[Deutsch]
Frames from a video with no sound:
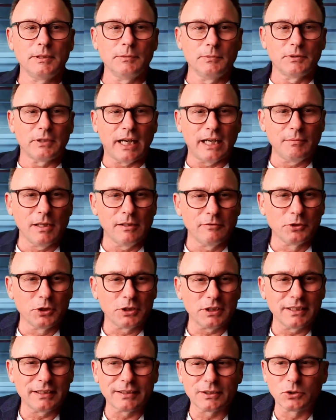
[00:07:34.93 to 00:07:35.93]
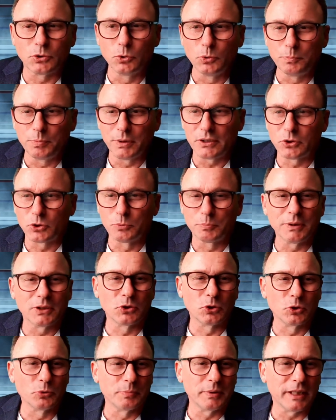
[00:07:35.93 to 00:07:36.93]
das mit dem Timer wirklich super,
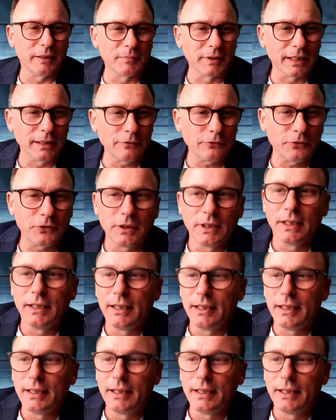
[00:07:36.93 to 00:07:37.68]
super, super im Griff.